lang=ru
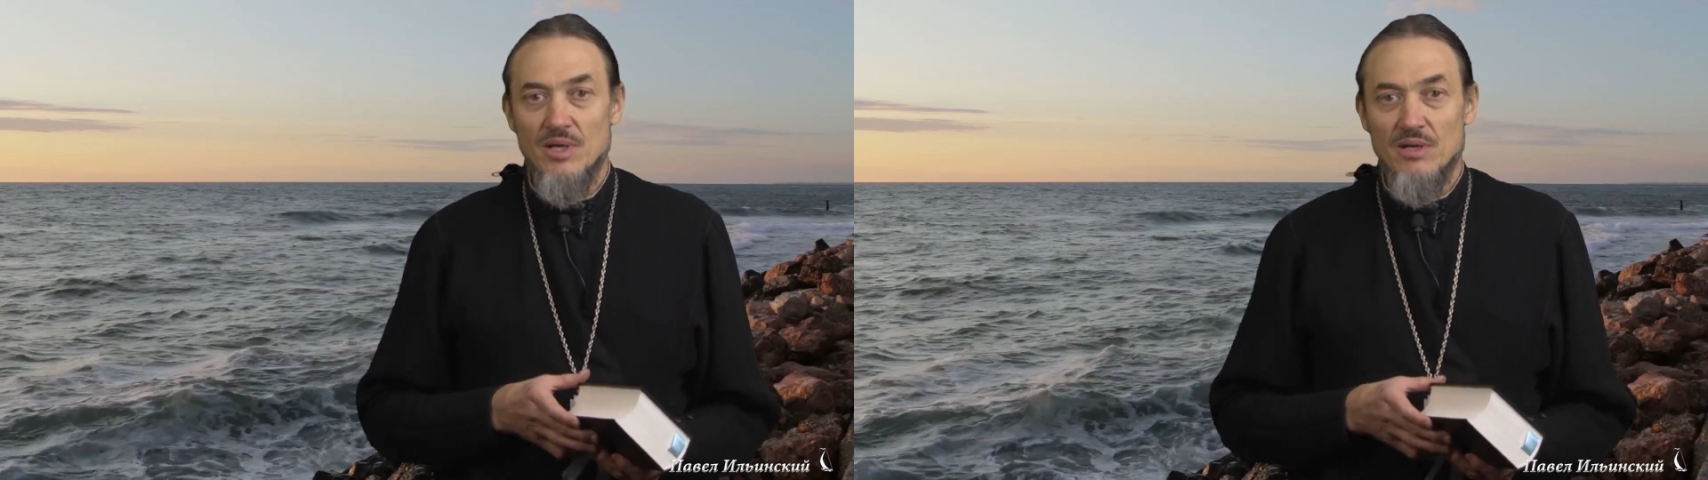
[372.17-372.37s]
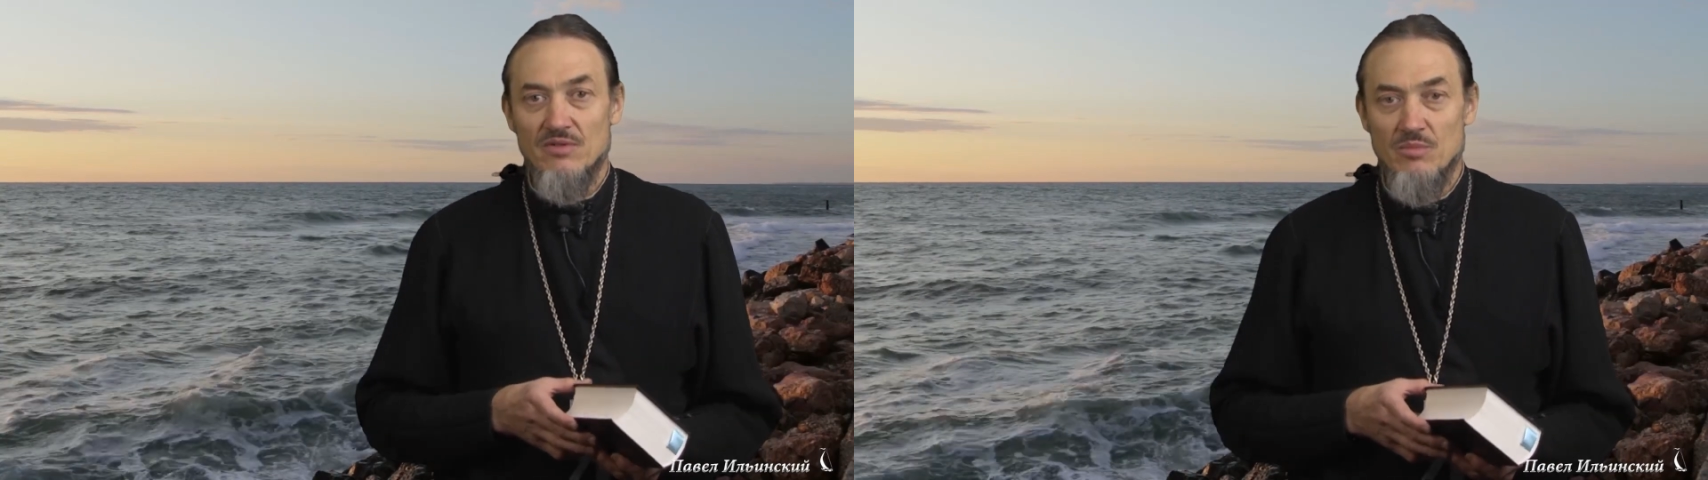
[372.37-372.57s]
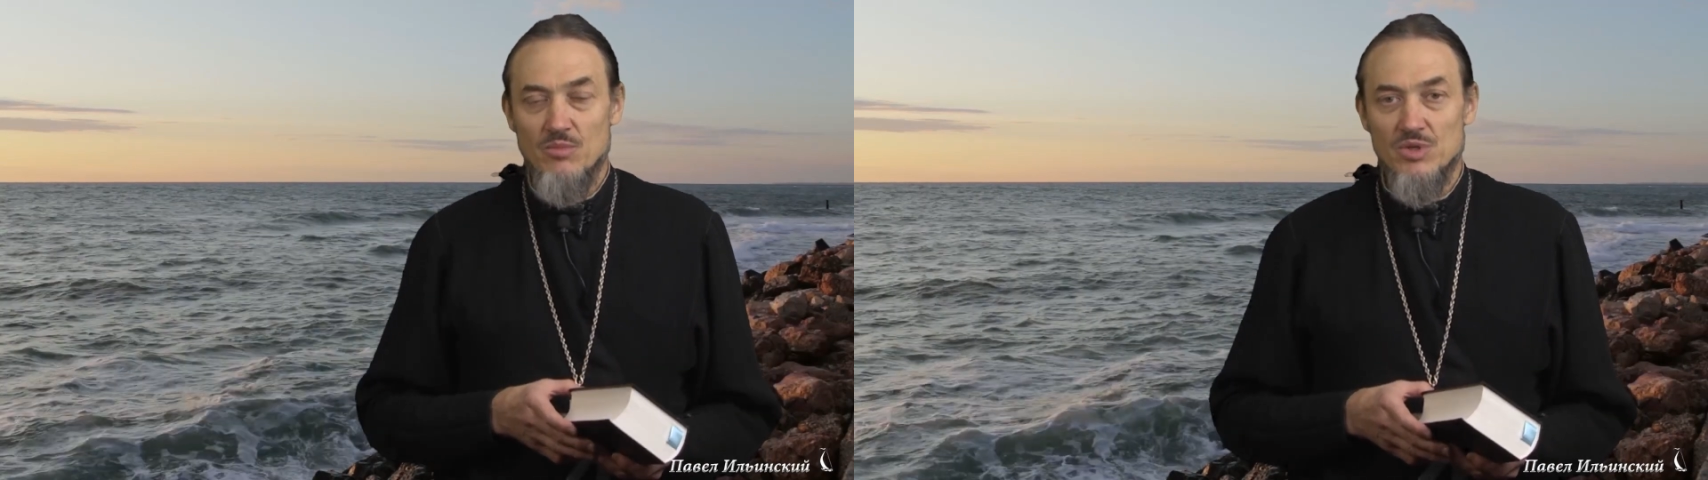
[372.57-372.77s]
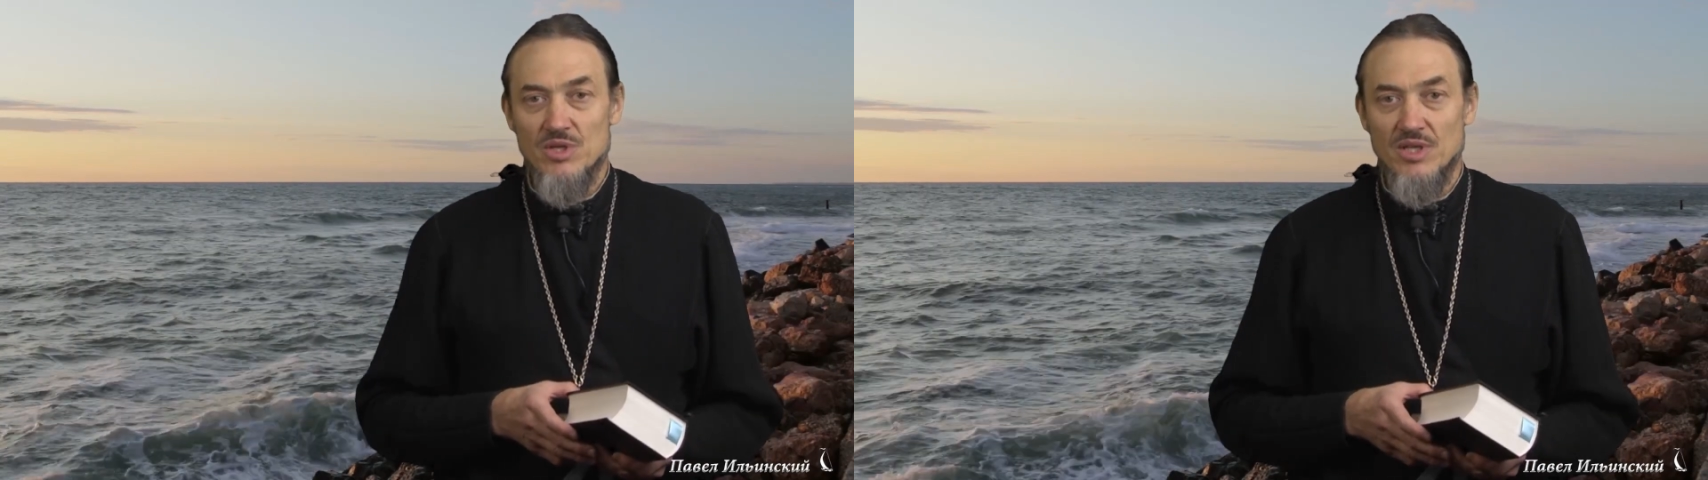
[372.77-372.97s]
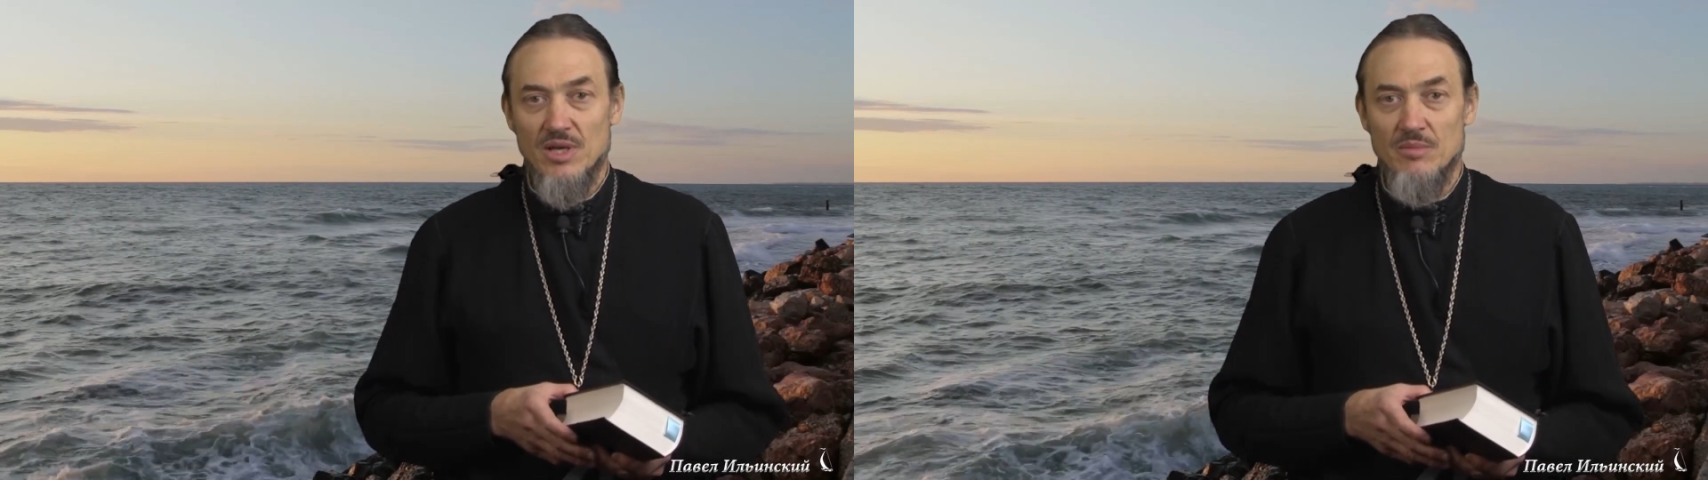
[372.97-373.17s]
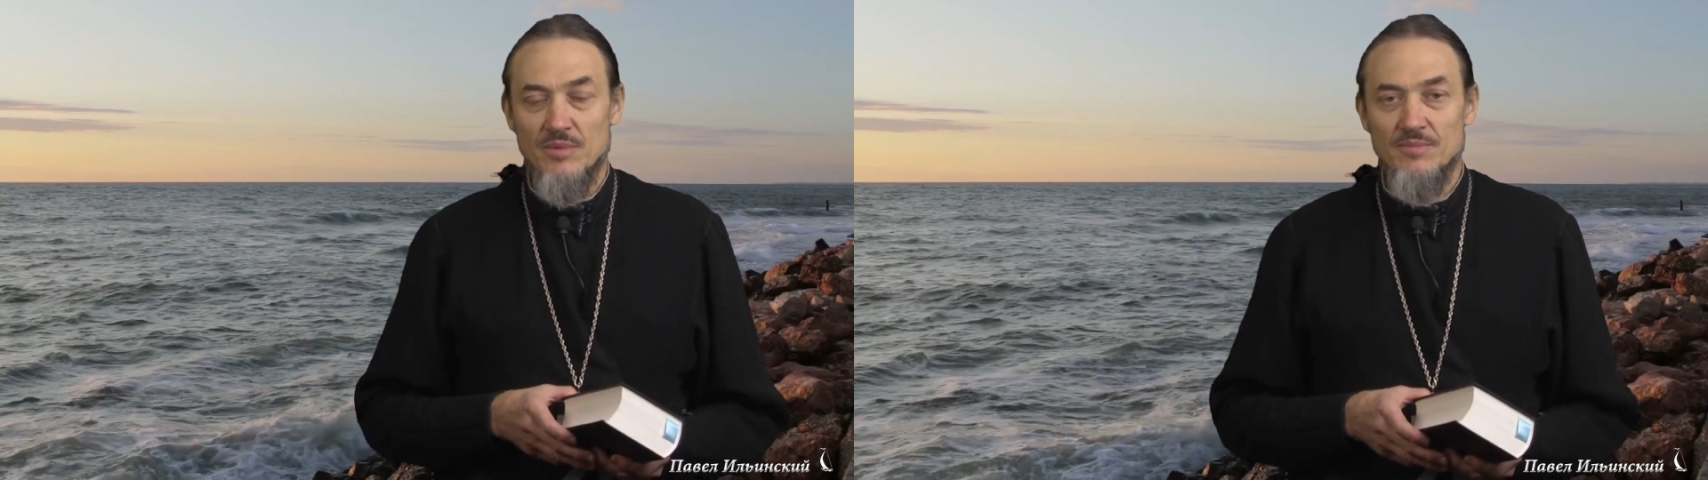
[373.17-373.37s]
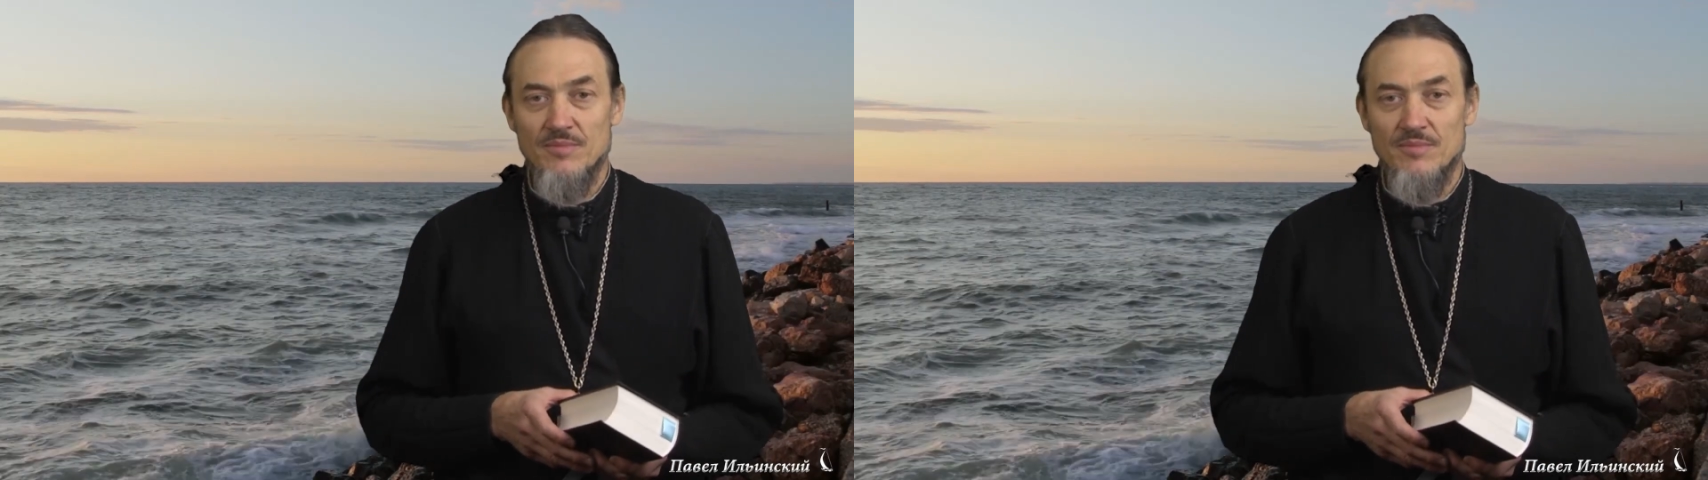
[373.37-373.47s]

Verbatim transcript: вам будет там